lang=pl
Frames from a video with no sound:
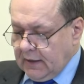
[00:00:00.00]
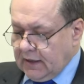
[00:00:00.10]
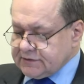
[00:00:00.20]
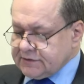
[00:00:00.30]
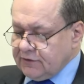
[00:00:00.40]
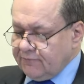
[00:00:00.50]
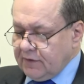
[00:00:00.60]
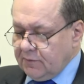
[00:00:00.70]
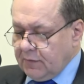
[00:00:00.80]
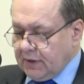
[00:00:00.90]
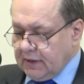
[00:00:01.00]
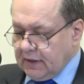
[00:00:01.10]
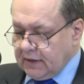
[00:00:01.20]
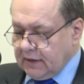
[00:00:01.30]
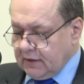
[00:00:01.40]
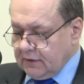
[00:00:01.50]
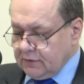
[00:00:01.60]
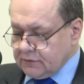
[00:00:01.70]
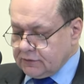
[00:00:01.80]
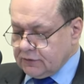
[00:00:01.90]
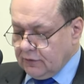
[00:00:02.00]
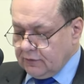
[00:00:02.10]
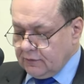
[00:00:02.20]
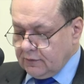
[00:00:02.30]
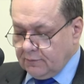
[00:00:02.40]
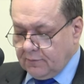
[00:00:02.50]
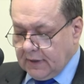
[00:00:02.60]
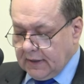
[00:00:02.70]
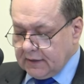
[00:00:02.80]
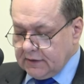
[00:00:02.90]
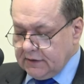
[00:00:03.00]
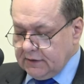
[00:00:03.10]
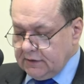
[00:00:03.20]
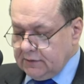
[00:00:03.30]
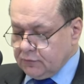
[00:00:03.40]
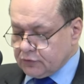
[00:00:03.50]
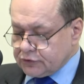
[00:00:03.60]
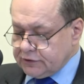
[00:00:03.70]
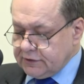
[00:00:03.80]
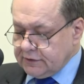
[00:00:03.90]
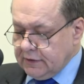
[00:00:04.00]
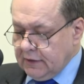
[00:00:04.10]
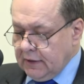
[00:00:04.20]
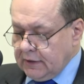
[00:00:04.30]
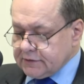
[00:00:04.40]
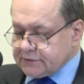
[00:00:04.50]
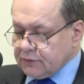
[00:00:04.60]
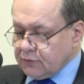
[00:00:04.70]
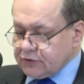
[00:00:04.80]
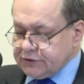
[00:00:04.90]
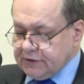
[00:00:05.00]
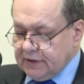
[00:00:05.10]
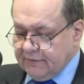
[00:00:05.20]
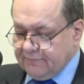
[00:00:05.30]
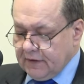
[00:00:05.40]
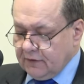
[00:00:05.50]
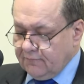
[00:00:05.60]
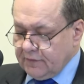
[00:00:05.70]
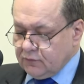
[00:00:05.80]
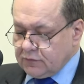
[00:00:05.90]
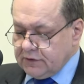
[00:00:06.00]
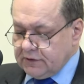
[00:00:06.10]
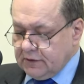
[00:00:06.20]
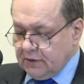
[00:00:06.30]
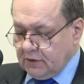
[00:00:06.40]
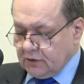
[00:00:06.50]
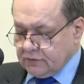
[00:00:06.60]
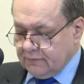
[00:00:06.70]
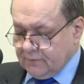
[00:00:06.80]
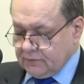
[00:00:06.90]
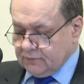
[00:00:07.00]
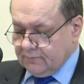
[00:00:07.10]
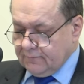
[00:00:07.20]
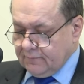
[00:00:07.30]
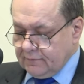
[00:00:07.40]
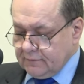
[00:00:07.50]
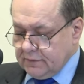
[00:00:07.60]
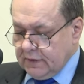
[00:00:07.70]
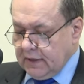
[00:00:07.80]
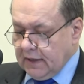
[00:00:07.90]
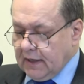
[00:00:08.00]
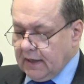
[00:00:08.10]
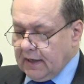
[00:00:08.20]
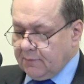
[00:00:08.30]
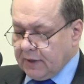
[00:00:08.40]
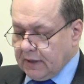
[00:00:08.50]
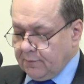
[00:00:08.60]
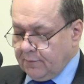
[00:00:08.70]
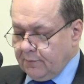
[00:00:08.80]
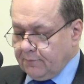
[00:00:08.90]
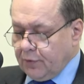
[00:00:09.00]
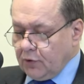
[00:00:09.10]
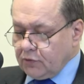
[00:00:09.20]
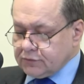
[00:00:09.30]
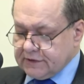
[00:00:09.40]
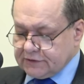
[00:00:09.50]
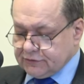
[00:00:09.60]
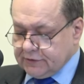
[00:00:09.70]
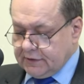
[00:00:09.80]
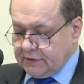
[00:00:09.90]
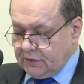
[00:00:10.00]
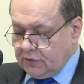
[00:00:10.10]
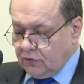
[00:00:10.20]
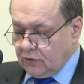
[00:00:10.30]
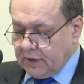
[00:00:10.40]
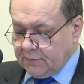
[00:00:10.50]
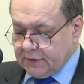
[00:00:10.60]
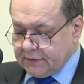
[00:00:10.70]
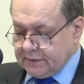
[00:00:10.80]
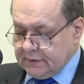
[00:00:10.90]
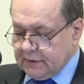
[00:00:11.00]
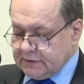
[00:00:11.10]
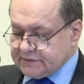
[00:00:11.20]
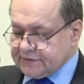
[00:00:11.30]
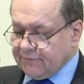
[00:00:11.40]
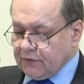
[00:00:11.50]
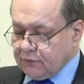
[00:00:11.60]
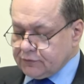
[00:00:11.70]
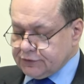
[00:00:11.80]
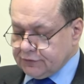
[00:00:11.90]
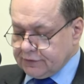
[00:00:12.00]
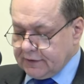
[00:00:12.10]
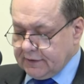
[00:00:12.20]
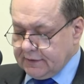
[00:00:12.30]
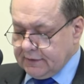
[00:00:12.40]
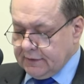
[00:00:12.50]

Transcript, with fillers: A synowie Meriariego to Machli i Muszli. To są rodziny Lewiego według ich rodowodów. A Amram pojął za żonę Jokebet, swoją ciotkę,